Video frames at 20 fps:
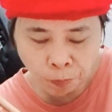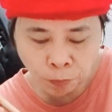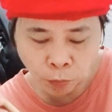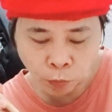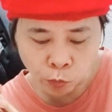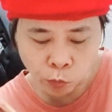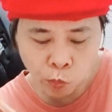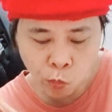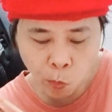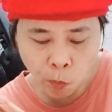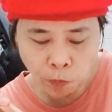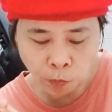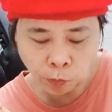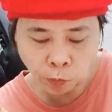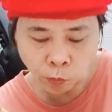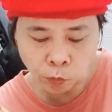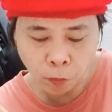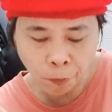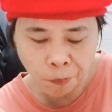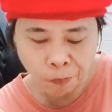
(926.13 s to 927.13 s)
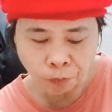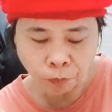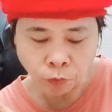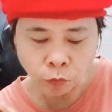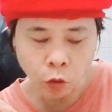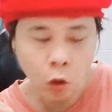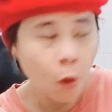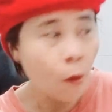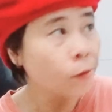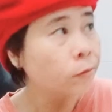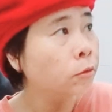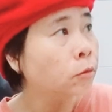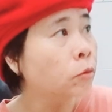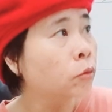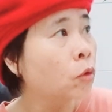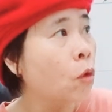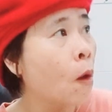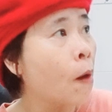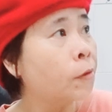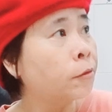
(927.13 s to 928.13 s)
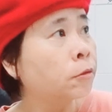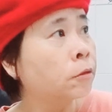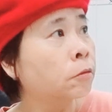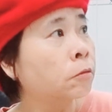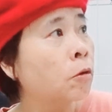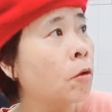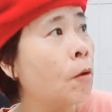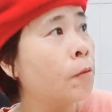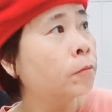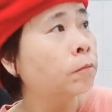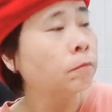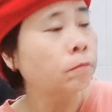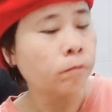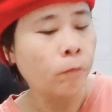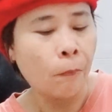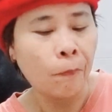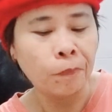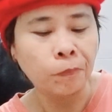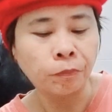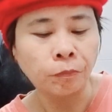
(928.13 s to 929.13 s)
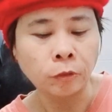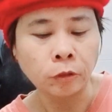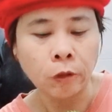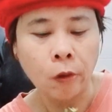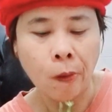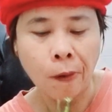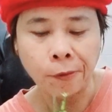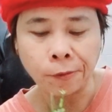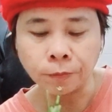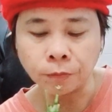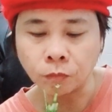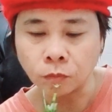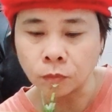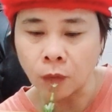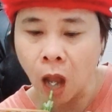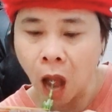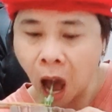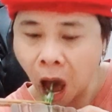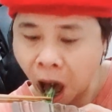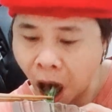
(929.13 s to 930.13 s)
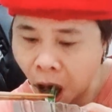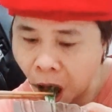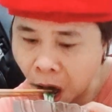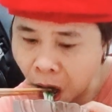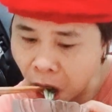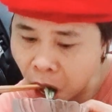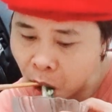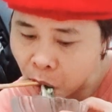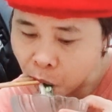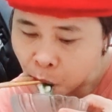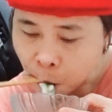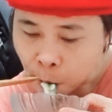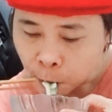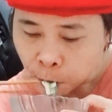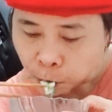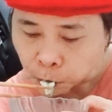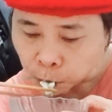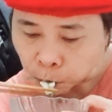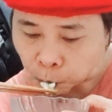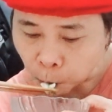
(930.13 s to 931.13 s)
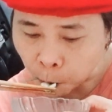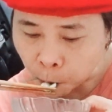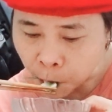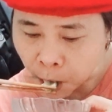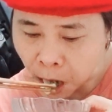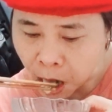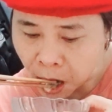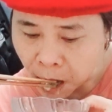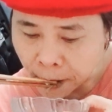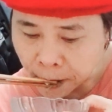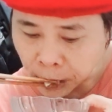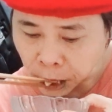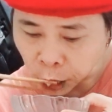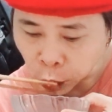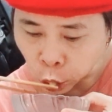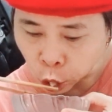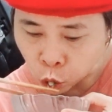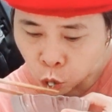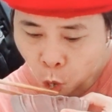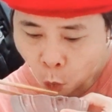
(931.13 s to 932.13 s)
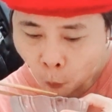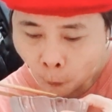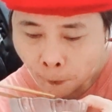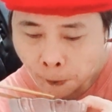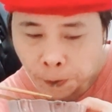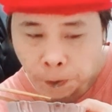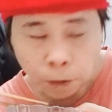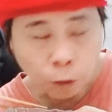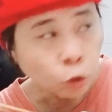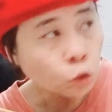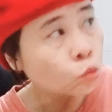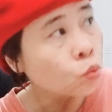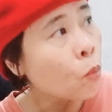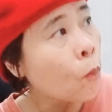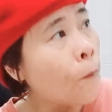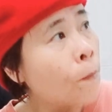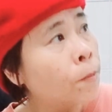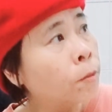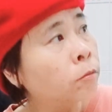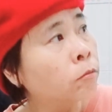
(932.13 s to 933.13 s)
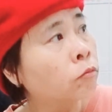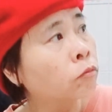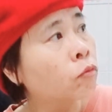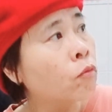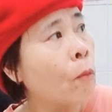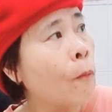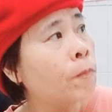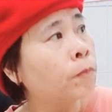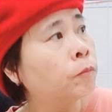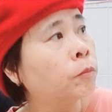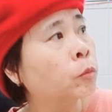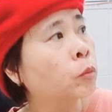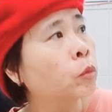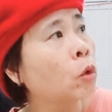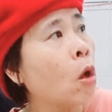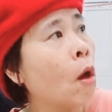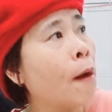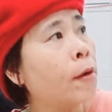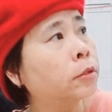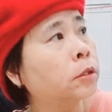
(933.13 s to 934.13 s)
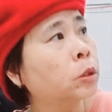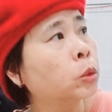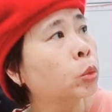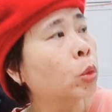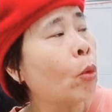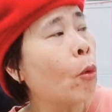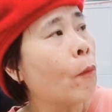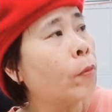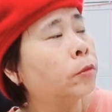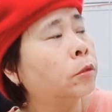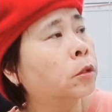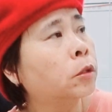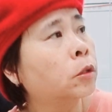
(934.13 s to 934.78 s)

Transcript: 4. Cơ quan đại diện tại tổ chức quốc tế có thể thực hiện chức năng nhiệm vụ đại diện tại một hay nhiều tổ chức quốc tế